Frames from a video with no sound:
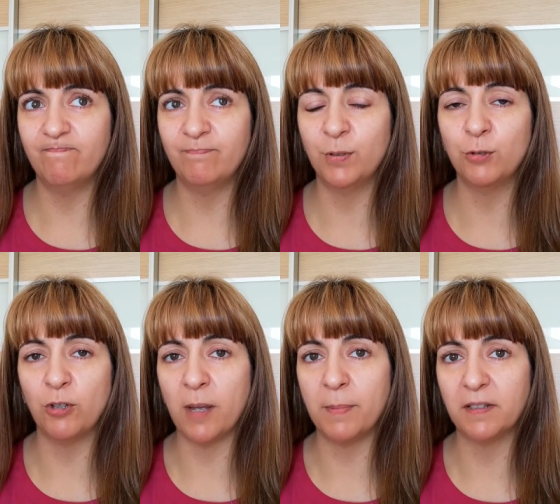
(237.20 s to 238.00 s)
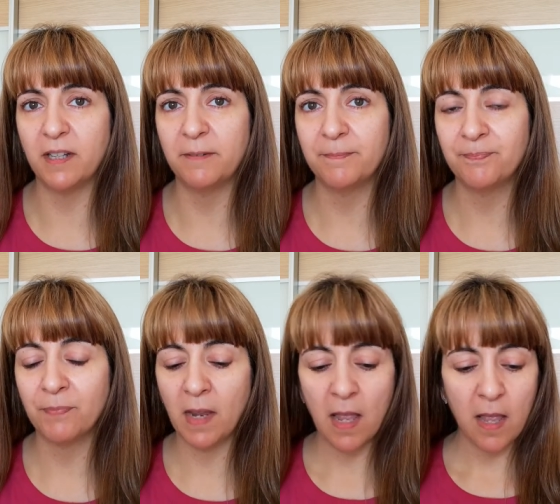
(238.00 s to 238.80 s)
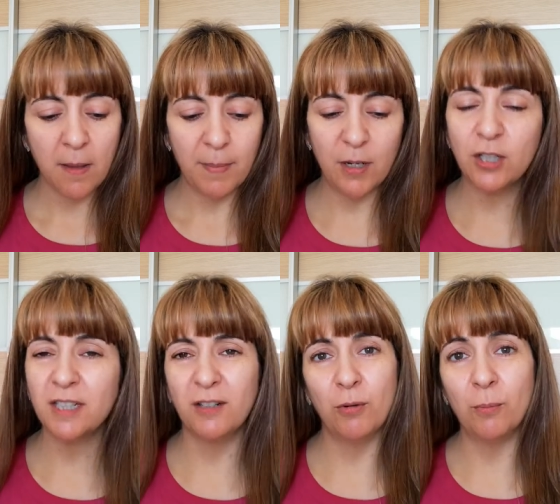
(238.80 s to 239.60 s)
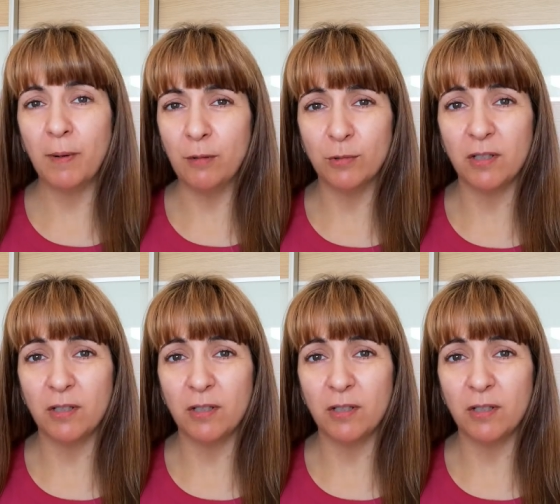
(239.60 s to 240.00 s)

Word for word: punto y aparte. Pero es que tengo un pelo muy